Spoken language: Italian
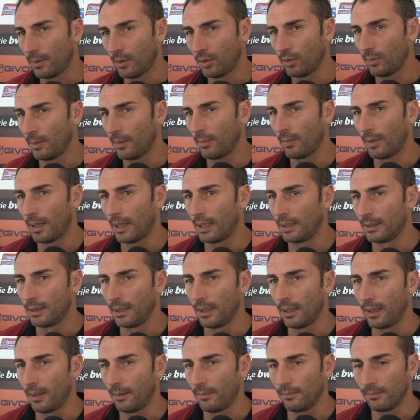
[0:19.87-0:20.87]
però dobbiamo anche
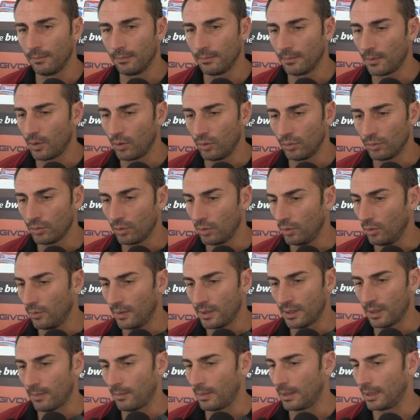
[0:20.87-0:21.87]
tenere conto
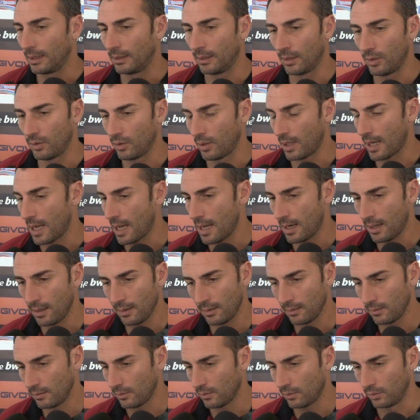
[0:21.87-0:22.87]
dove siamo andati a
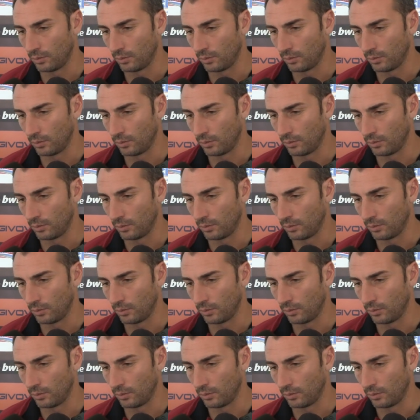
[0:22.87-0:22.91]
giocare,